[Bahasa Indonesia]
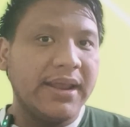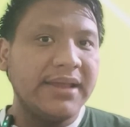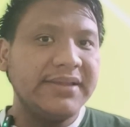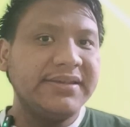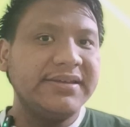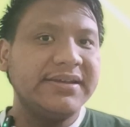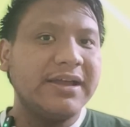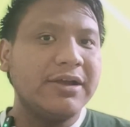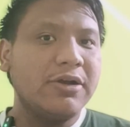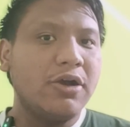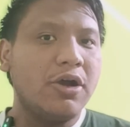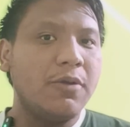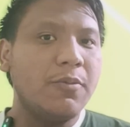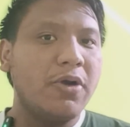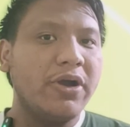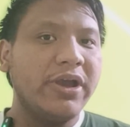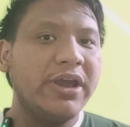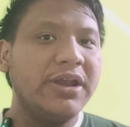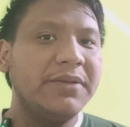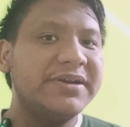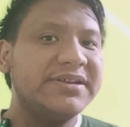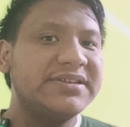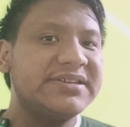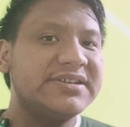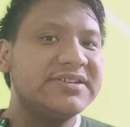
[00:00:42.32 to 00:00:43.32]
Nah, jika
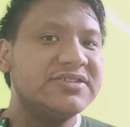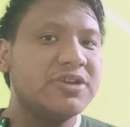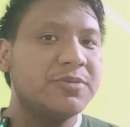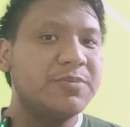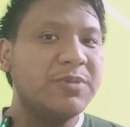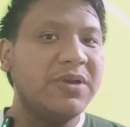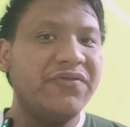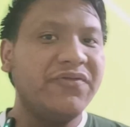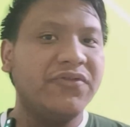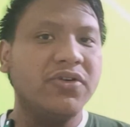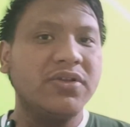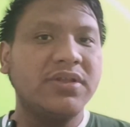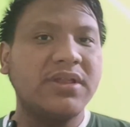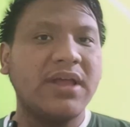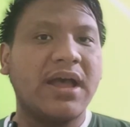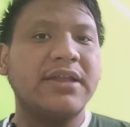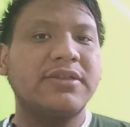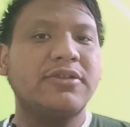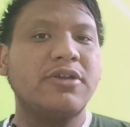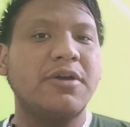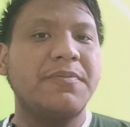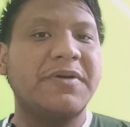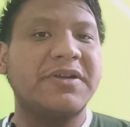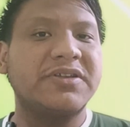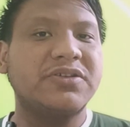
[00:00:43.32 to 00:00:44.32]
ngomongin merchant Shopee Food
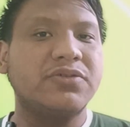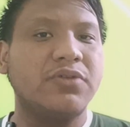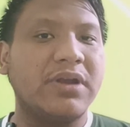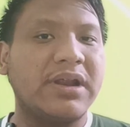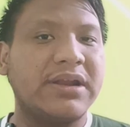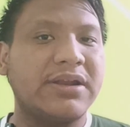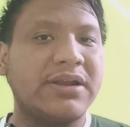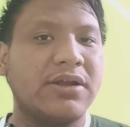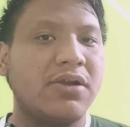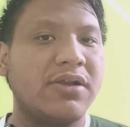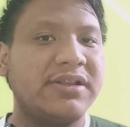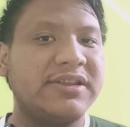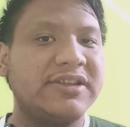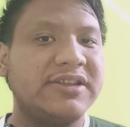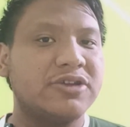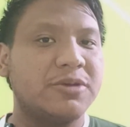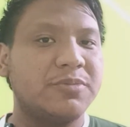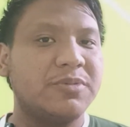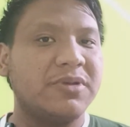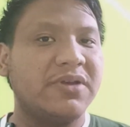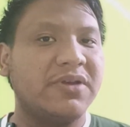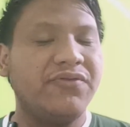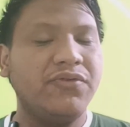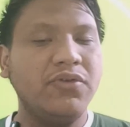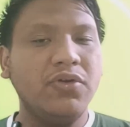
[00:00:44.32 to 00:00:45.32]
atau perjualan online di
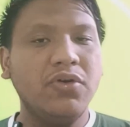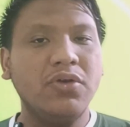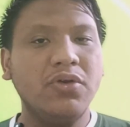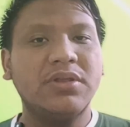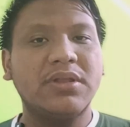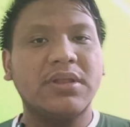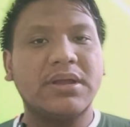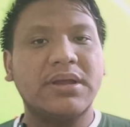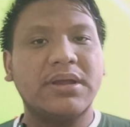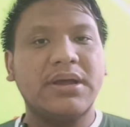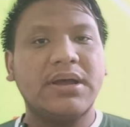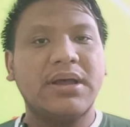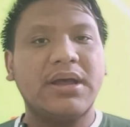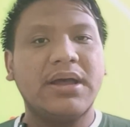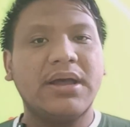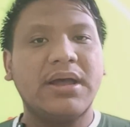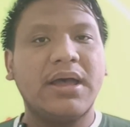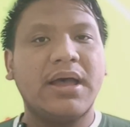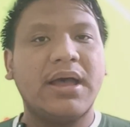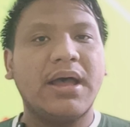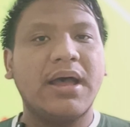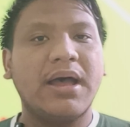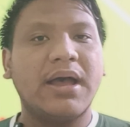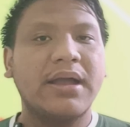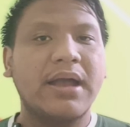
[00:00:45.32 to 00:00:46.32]
Shopee Food,
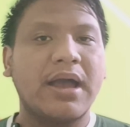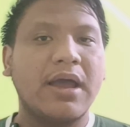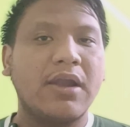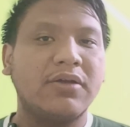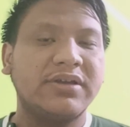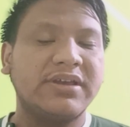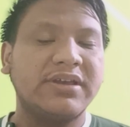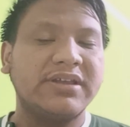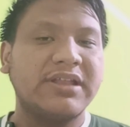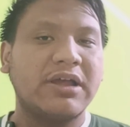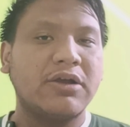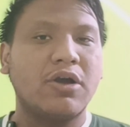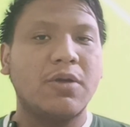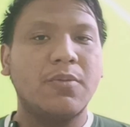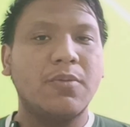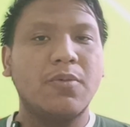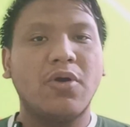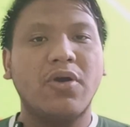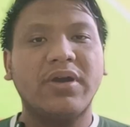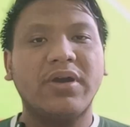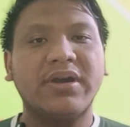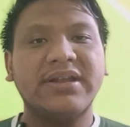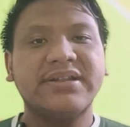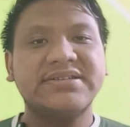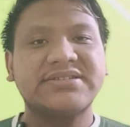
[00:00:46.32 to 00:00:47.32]
uh, kalau kita
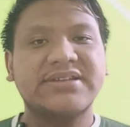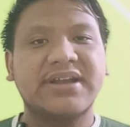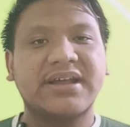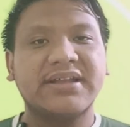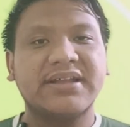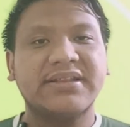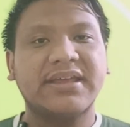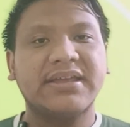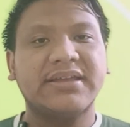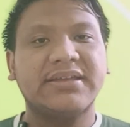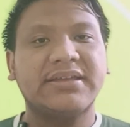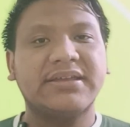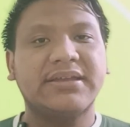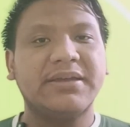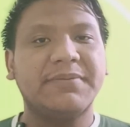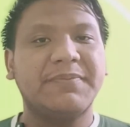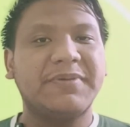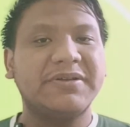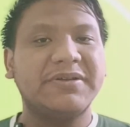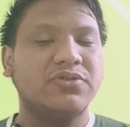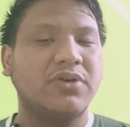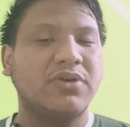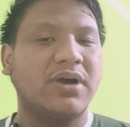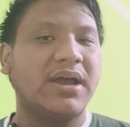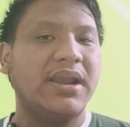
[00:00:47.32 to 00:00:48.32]
ngomongin strategi
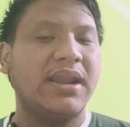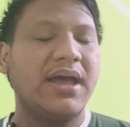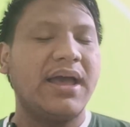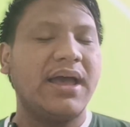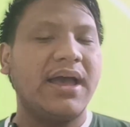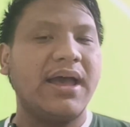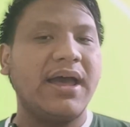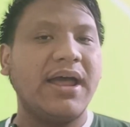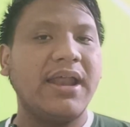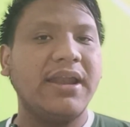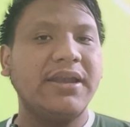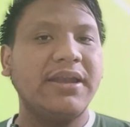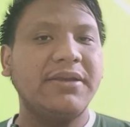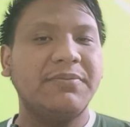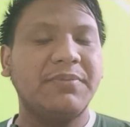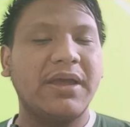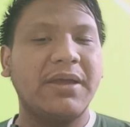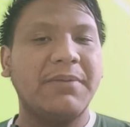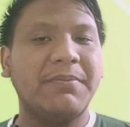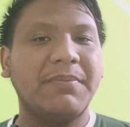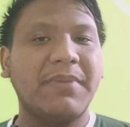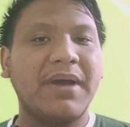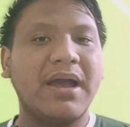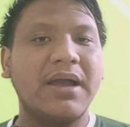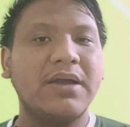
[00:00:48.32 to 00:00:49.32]
penjualan,
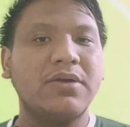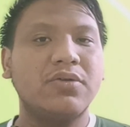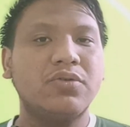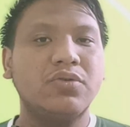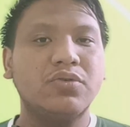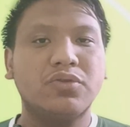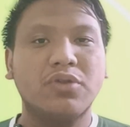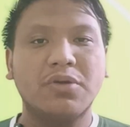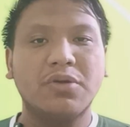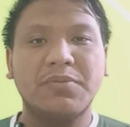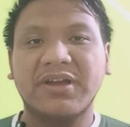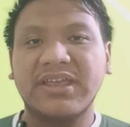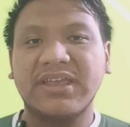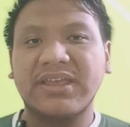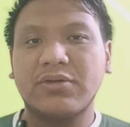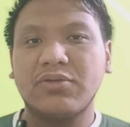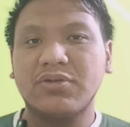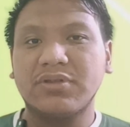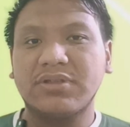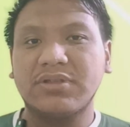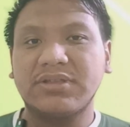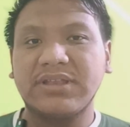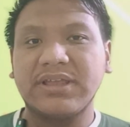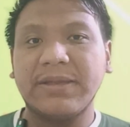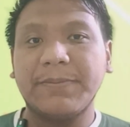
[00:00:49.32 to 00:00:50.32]
memang untuk
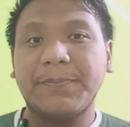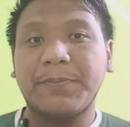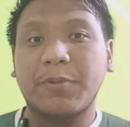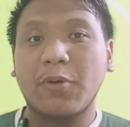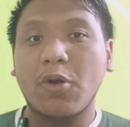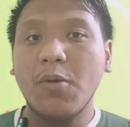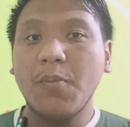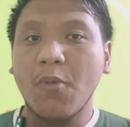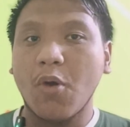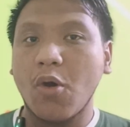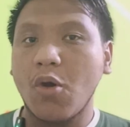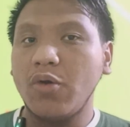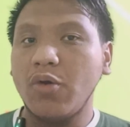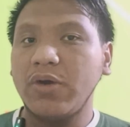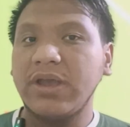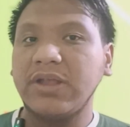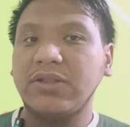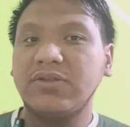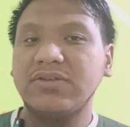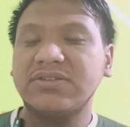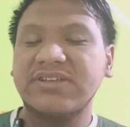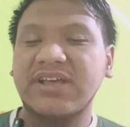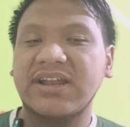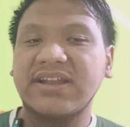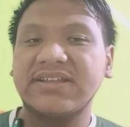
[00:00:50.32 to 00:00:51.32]
mengikuti promo
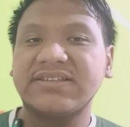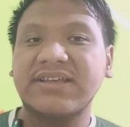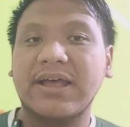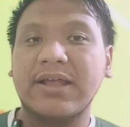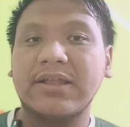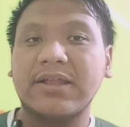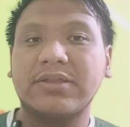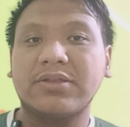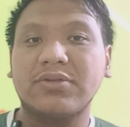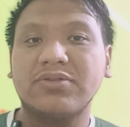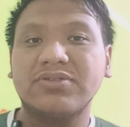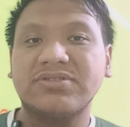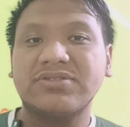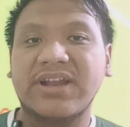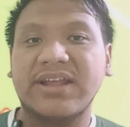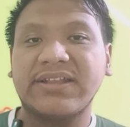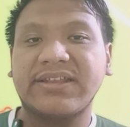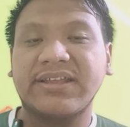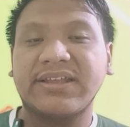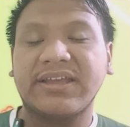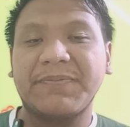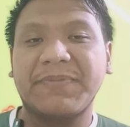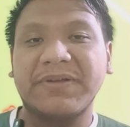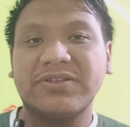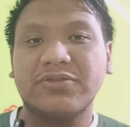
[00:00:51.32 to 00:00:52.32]
itu salah satu
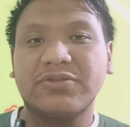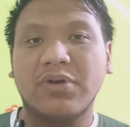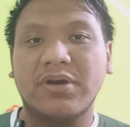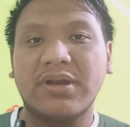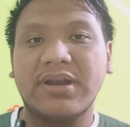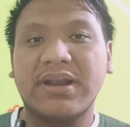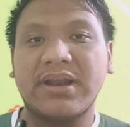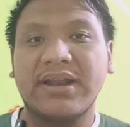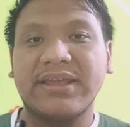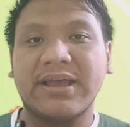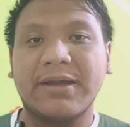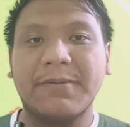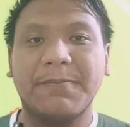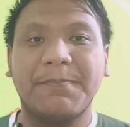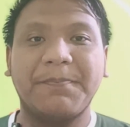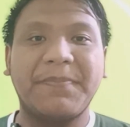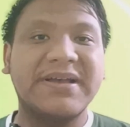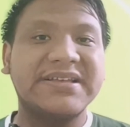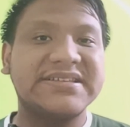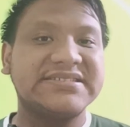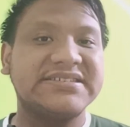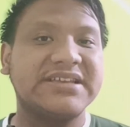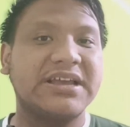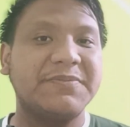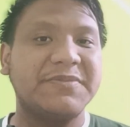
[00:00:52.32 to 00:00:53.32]
strategi penjualan yang
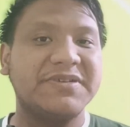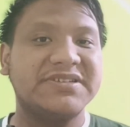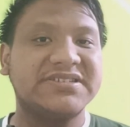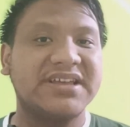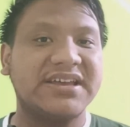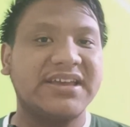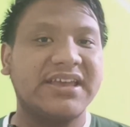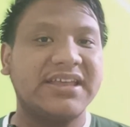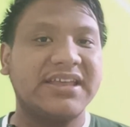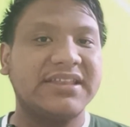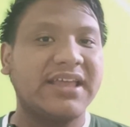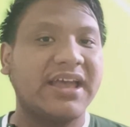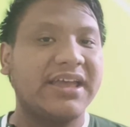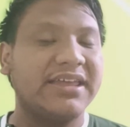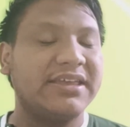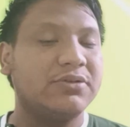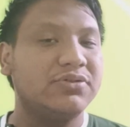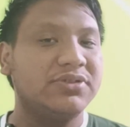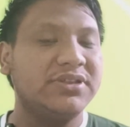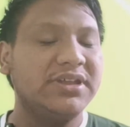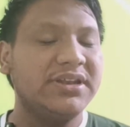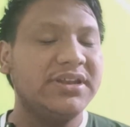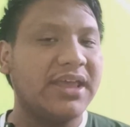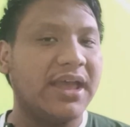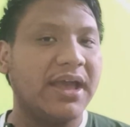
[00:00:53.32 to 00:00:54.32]
pas yang bisa kita
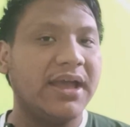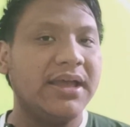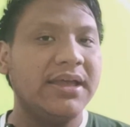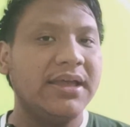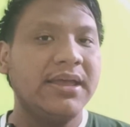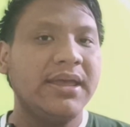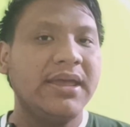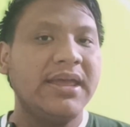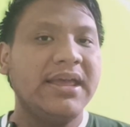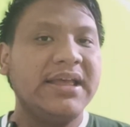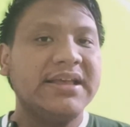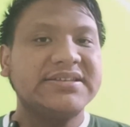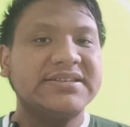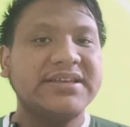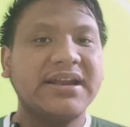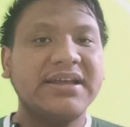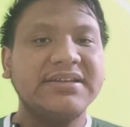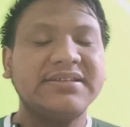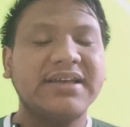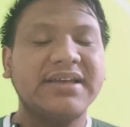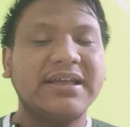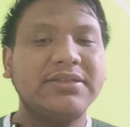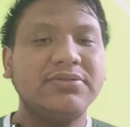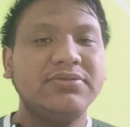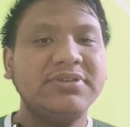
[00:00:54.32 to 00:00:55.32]
ikutin ya. Salah
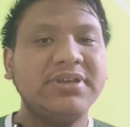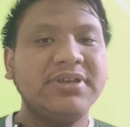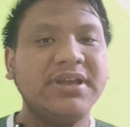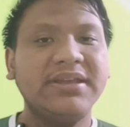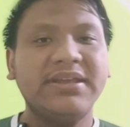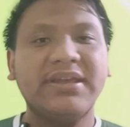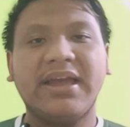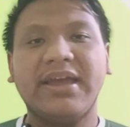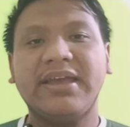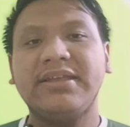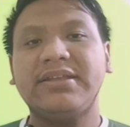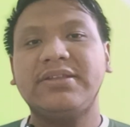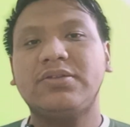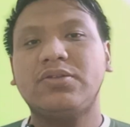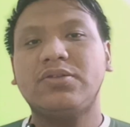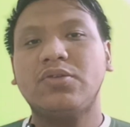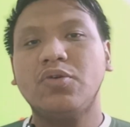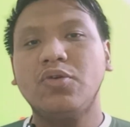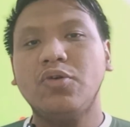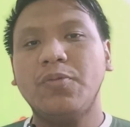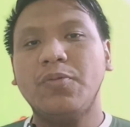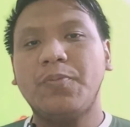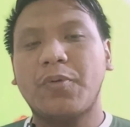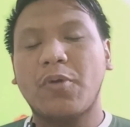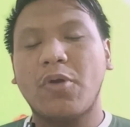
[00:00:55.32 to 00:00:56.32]
satunya
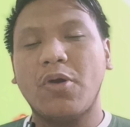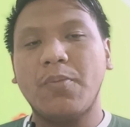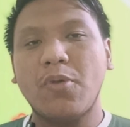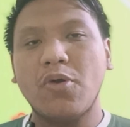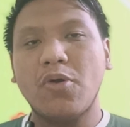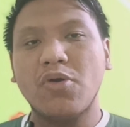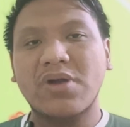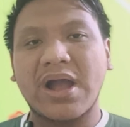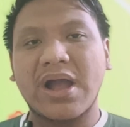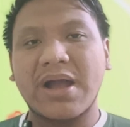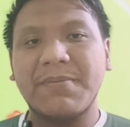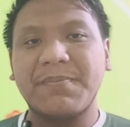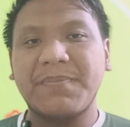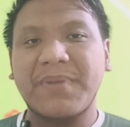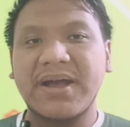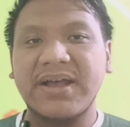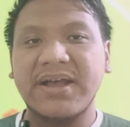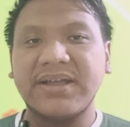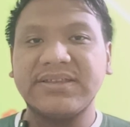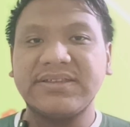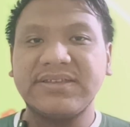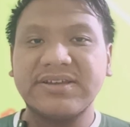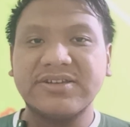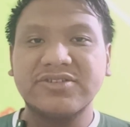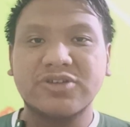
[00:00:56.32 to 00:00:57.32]
yaitu promo
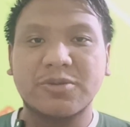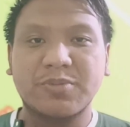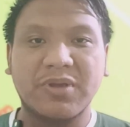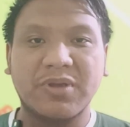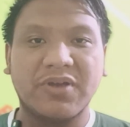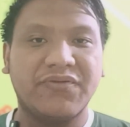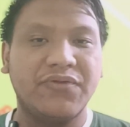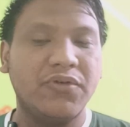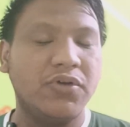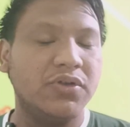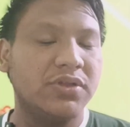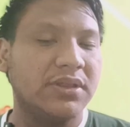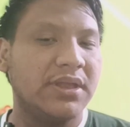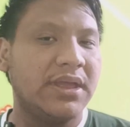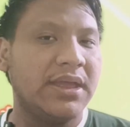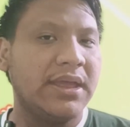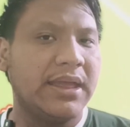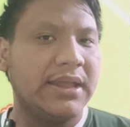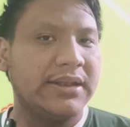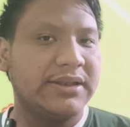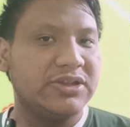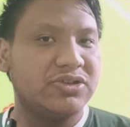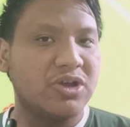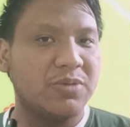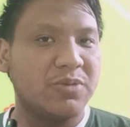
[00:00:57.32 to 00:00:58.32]
kampanye Shopee Food.
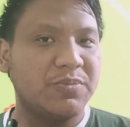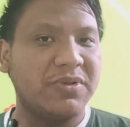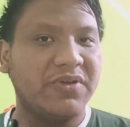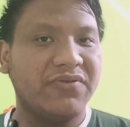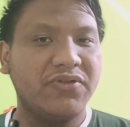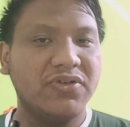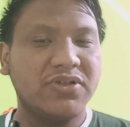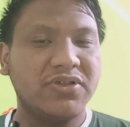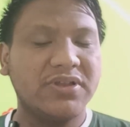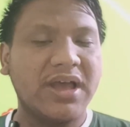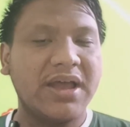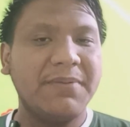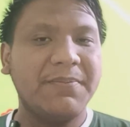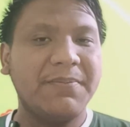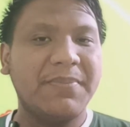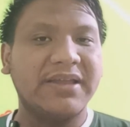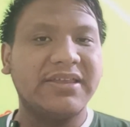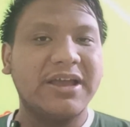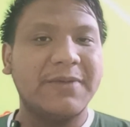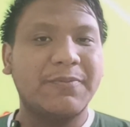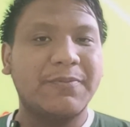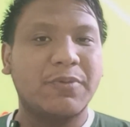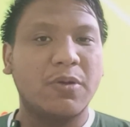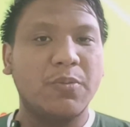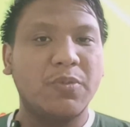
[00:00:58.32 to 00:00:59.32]
Di Shopee Food kan
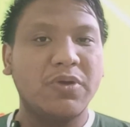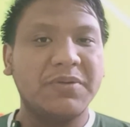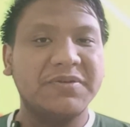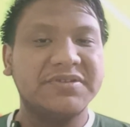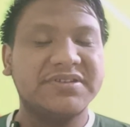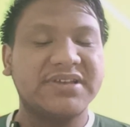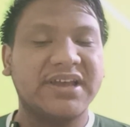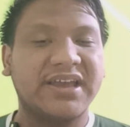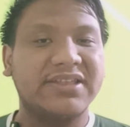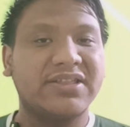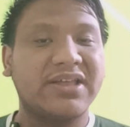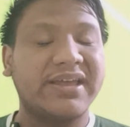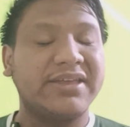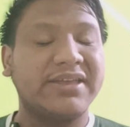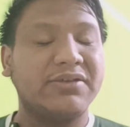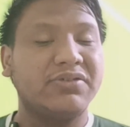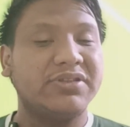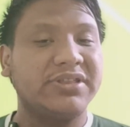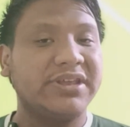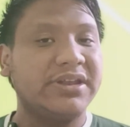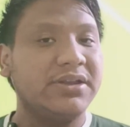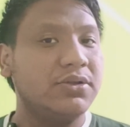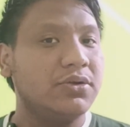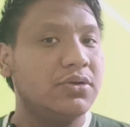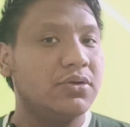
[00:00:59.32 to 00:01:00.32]
banyak promo yang bisa kita
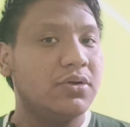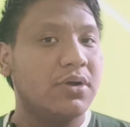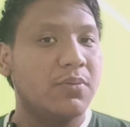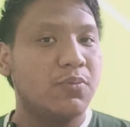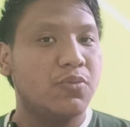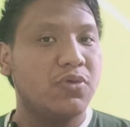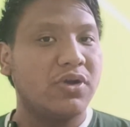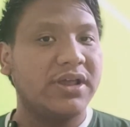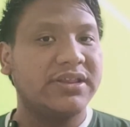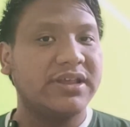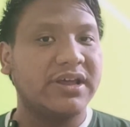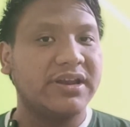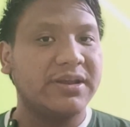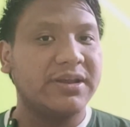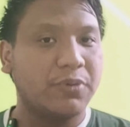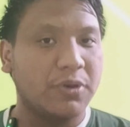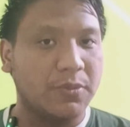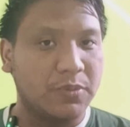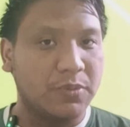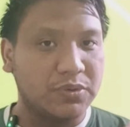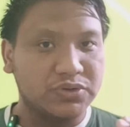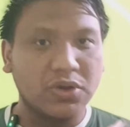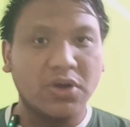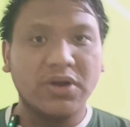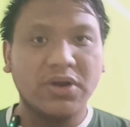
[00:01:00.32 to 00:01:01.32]
ikutin tuh, mulai dari
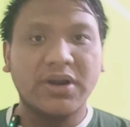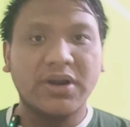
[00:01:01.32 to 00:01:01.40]
promo